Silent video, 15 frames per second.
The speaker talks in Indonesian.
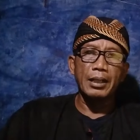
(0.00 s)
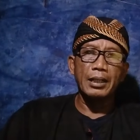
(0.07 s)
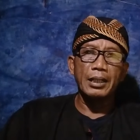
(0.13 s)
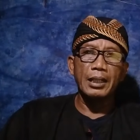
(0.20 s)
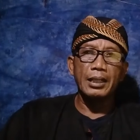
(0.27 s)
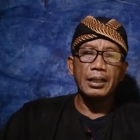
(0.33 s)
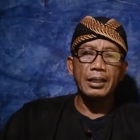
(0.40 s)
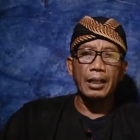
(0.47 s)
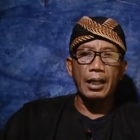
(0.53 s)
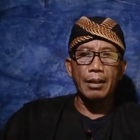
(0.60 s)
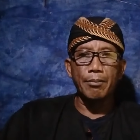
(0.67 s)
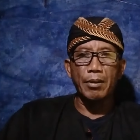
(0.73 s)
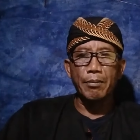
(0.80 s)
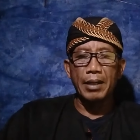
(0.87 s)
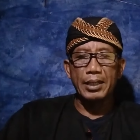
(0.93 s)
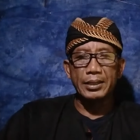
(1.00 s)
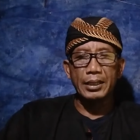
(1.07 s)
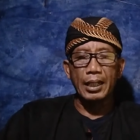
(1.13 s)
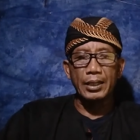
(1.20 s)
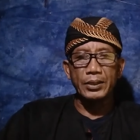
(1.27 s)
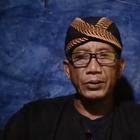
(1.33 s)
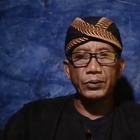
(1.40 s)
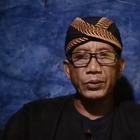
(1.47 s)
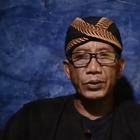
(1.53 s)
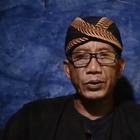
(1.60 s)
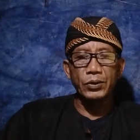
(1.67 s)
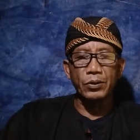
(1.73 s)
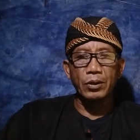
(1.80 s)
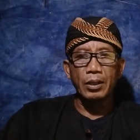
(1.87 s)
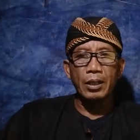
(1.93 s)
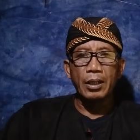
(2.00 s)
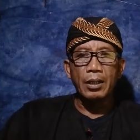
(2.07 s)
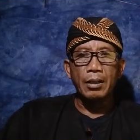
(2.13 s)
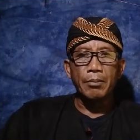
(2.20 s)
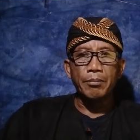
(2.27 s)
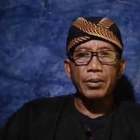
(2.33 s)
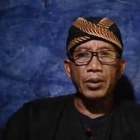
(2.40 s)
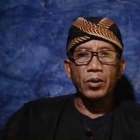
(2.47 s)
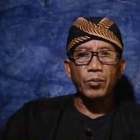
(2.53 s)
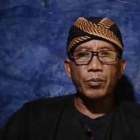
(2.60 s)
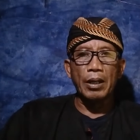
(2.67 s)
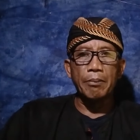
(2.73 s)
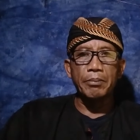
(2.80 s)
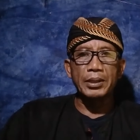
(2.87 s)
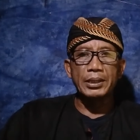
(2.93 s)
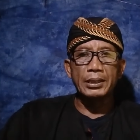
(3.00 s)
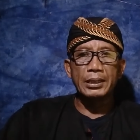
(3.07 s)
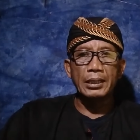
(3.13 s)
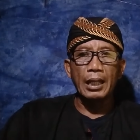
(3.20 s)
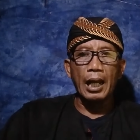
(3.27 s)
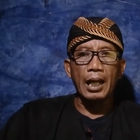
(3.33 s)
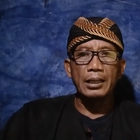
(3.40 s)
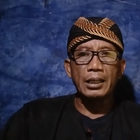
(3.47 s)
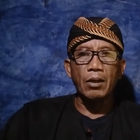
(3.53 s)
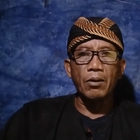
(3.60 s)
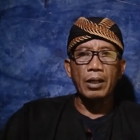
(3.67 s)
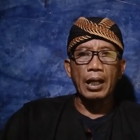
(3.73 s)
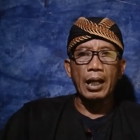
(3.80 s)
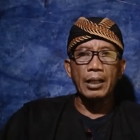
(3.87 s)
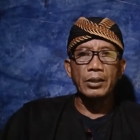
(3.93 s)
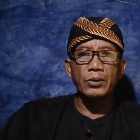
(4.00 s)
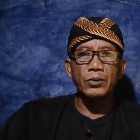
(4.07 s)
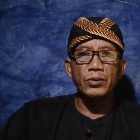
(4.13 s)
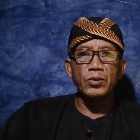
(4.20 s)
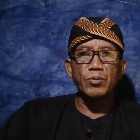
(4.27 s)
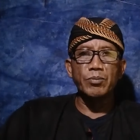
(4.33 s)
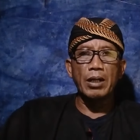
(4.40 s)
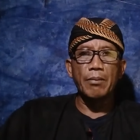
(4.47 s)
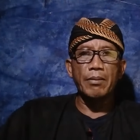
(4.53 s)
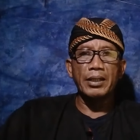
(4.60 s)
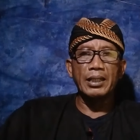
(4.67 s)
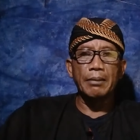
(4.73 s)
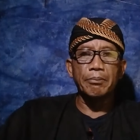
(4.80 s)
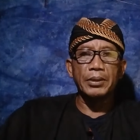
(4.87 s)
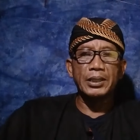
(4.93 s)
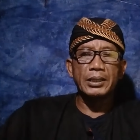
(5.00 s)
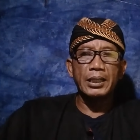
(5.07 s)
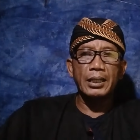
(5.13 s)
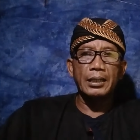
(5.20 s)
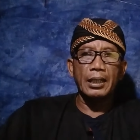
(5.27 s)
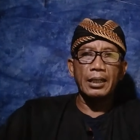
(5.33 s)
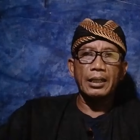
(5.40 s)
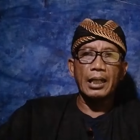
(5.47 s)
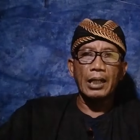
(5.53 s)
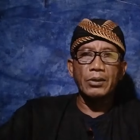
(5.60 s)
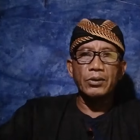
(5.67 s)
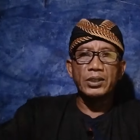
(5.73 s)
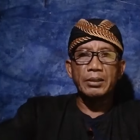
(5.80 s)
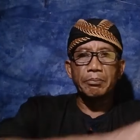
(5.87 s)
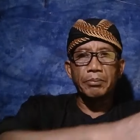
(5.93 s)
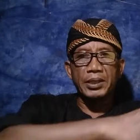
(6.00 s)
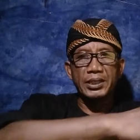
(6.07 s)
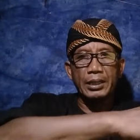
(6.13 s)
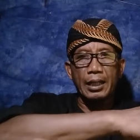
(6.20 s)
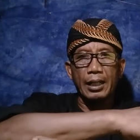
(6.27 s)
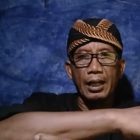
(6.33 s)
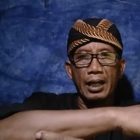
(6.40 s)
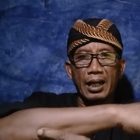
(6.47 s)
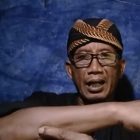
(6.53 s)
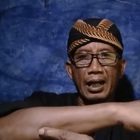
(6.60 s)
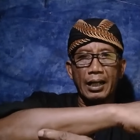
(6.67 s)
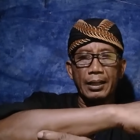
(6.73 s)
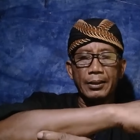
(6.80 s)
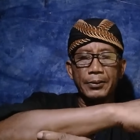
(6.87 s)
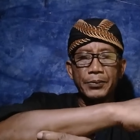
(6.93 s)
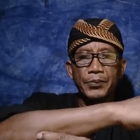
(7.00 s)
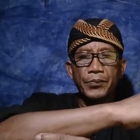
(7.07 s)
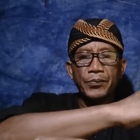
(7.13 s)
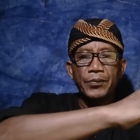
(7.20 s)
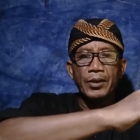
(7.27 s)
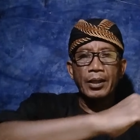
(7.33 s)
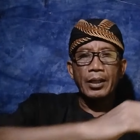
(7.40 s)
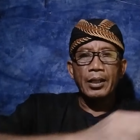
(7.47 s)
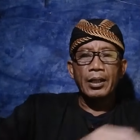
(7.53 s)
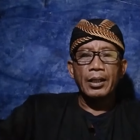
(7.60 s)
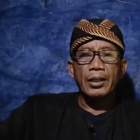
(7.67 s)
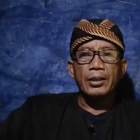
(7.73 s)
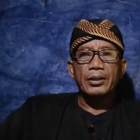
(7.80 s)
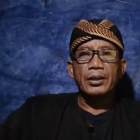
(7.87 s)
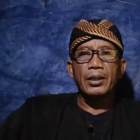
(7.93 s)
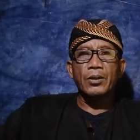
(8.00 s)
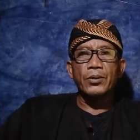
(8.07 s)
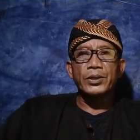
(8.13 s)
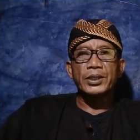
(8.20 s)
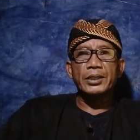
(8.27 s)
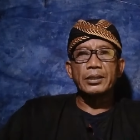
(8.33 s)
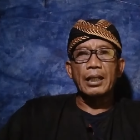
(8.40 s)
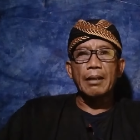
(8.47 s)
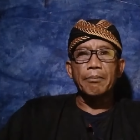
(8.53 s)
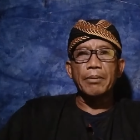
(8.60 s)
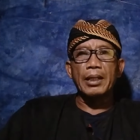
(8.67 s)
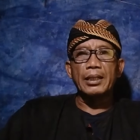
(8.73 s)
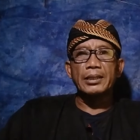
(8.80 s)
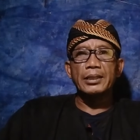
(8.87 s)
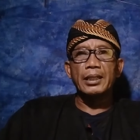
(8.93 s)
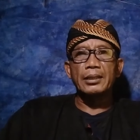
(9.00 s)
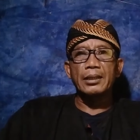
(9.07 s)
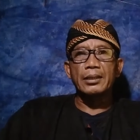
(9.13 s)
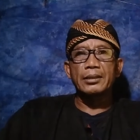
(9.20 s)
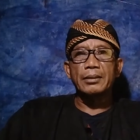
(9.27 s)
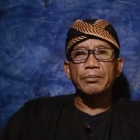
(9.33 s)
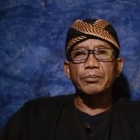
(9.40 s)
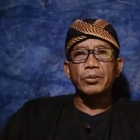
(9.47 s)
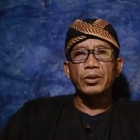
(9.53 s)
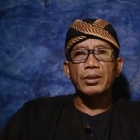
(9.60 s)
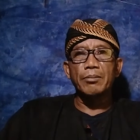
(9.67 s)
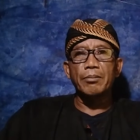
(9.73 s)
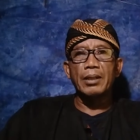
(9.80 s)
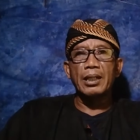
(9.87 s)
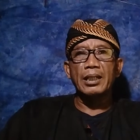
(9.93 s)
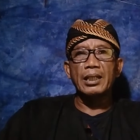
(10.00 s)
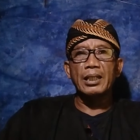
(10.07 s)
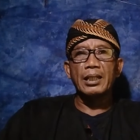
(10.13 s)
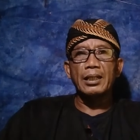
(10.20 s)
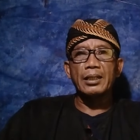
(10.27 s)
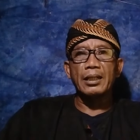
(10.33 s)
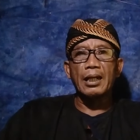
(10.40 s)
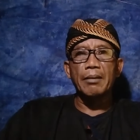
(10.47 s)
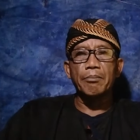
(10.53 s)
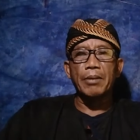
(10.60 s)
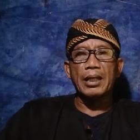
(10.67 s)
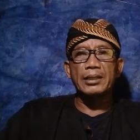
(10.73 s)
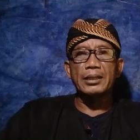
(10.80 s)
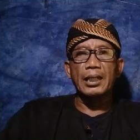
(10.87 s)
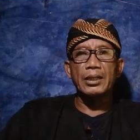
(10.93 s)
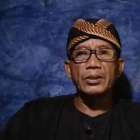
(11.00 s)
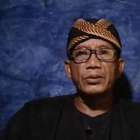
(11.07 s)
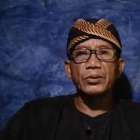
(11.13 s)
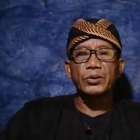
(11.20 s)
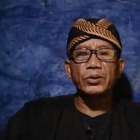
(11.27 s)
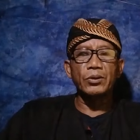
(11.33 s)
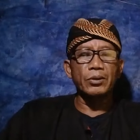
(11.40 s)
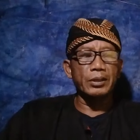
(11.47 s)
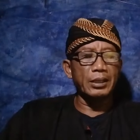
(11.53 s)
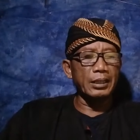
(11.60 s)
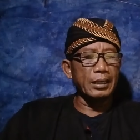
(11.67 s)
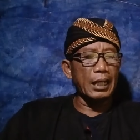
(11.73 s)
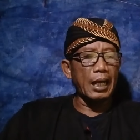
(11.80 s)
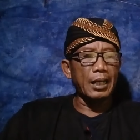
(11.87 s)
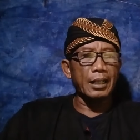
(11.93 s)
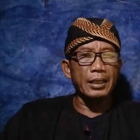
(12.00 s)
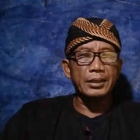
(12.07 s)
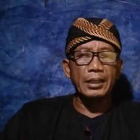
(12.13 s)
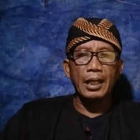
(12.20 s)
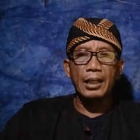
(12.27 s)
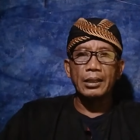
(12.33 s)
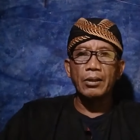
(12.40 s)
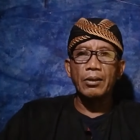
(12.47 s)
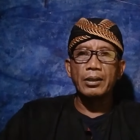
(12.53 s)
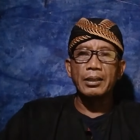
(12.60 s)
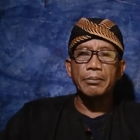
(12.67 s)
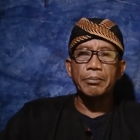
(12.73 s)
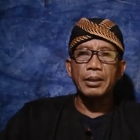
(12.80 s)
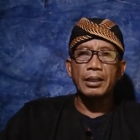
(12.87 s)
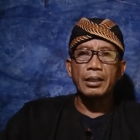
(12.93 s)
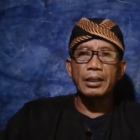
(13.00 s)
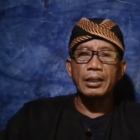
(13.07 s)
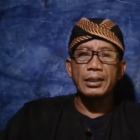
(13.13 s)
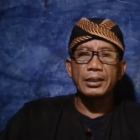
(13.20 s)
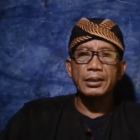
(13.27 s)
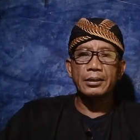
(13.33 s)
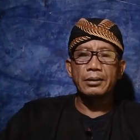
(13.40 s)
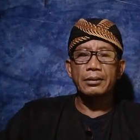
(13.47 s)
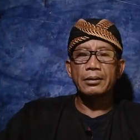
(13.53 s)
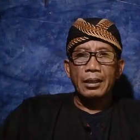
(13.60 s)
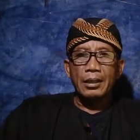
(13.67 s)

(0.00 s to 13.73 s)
menginginkan memasang susuk berupa besi atau kayu, umpamanya besi dan kayu sebesar lengan, Terus sang pasien tersebut menginginkan pasang susuk di garis atau di betis.